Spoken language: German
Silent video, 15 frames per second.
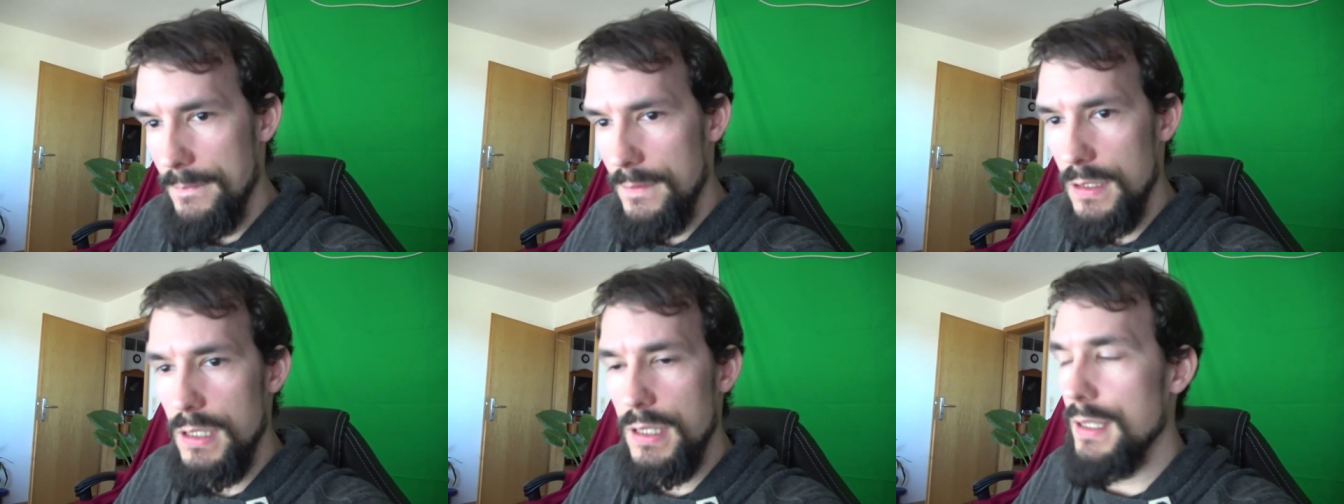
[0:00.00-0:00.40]

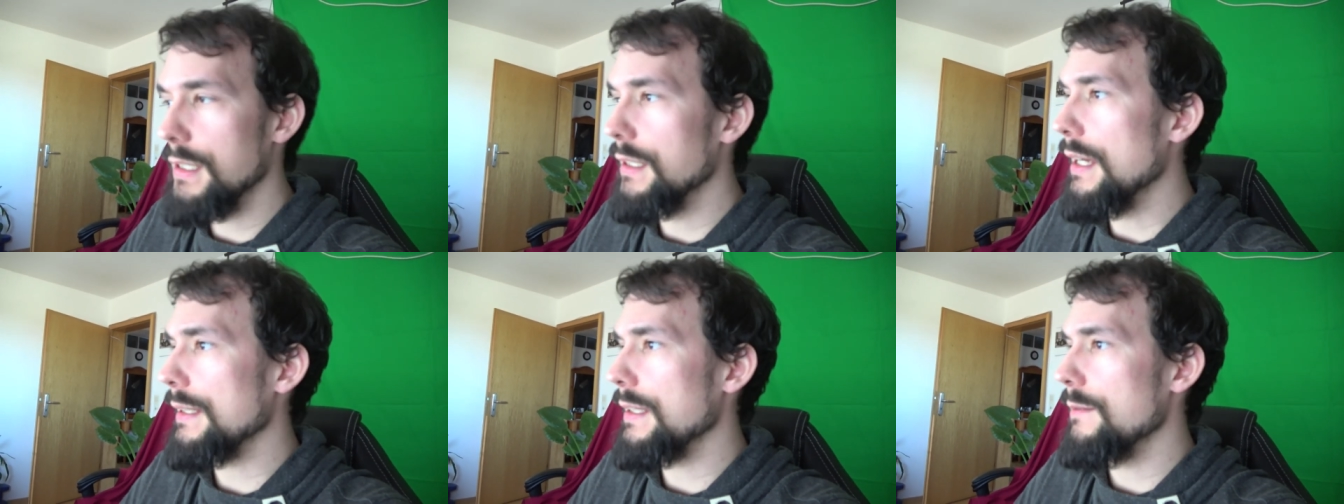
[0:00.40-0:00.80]
weil ich
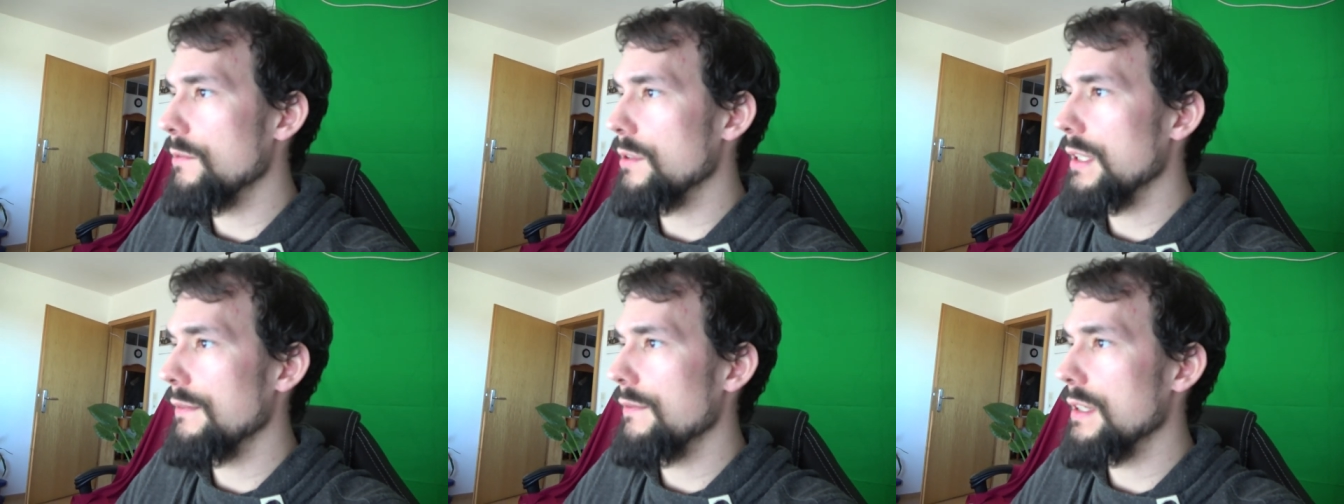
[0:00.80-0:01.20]
gedacht habe,
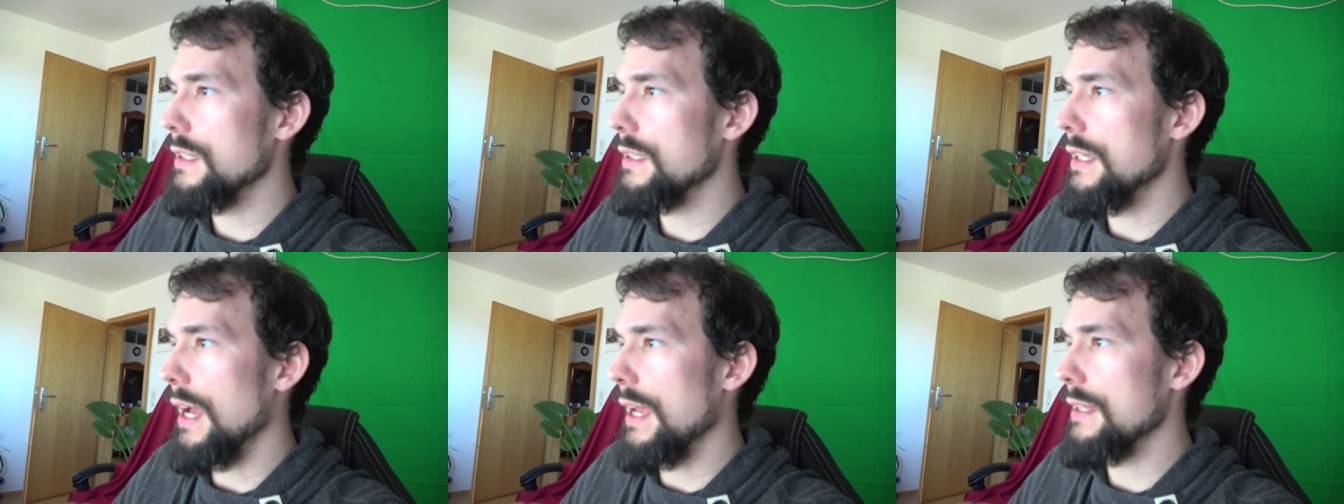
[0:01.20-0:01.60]
okay, wenn
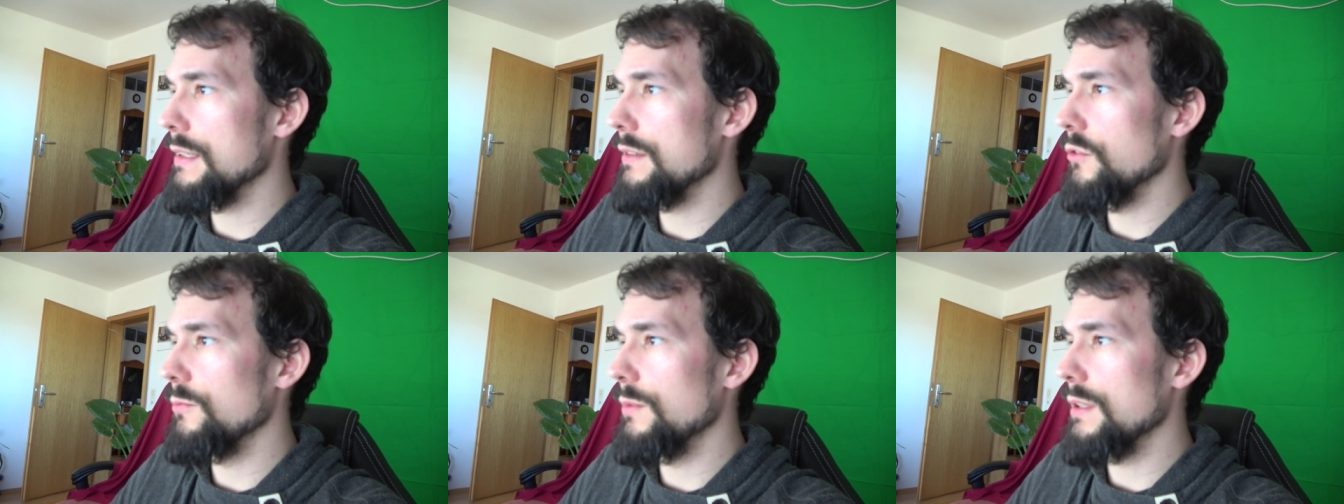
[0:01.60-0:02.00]
ich die
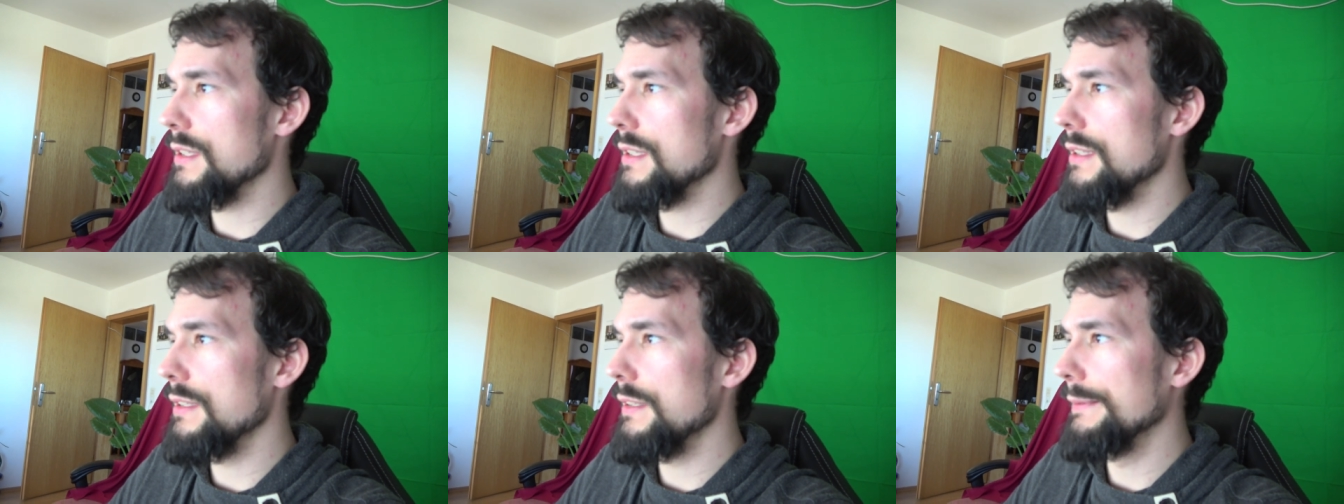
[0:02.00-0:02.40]
einzeln
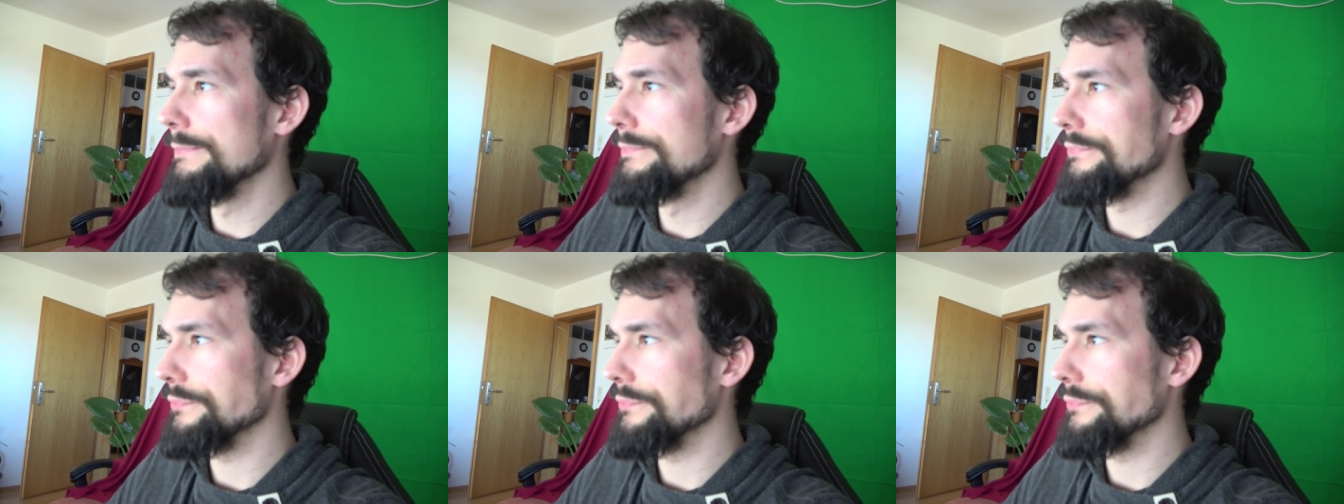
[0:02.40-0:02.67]
rüberziehe,